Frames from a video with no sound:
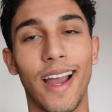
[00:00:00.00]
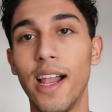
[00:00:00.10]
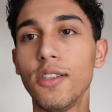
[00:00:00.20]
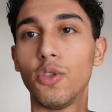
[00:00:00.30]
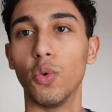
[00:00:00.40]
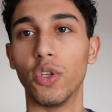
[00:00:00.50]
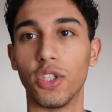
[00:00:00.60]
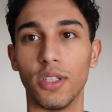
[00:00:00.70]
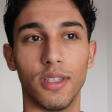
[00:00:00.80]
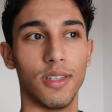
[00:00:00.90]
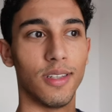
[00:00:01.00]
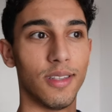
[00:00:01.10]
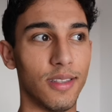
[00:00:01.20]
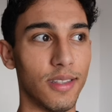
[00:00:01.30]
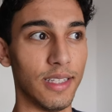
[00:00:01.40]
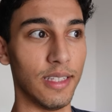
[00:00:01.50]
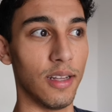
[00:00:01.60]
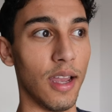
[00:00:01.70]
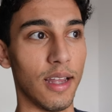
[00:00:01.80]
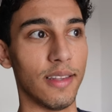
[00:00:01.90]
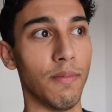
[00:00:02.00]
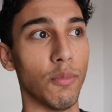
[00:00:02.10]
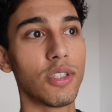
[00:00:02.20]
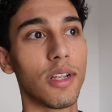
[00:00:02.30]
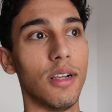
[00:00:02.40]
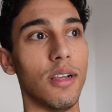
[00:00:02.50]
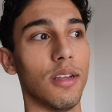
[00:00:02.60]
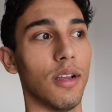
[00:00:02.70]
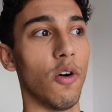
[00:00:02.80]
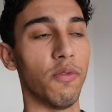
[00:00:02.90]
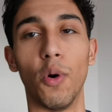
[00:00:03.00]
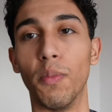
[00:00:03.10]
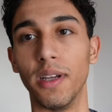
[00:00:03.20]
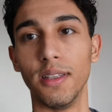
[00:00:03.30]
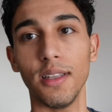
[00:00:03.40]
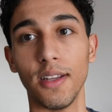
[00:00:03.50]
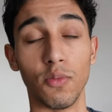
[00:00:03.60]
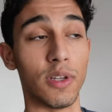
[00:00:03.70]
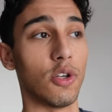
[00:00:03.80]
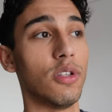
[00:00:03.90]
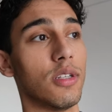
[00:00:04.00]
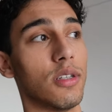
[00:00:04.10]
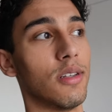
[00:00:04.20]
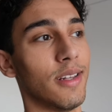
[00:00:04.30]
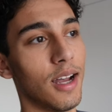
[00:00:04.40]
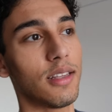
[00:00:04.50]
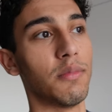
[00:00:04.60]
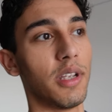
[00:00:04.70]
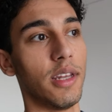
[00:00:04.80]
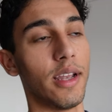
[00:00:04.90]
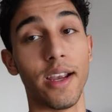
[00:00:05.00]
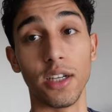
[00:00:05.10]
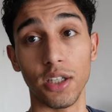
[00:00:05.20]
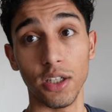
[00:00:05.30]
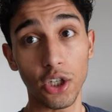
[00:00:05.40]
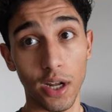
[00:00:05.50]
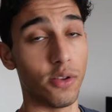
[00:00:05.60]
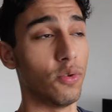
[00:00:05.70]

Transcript: Kaltduschen die, äh, den Muskelaufbau behindert? Also man sollte nach dem Training eigentlich nicht kalt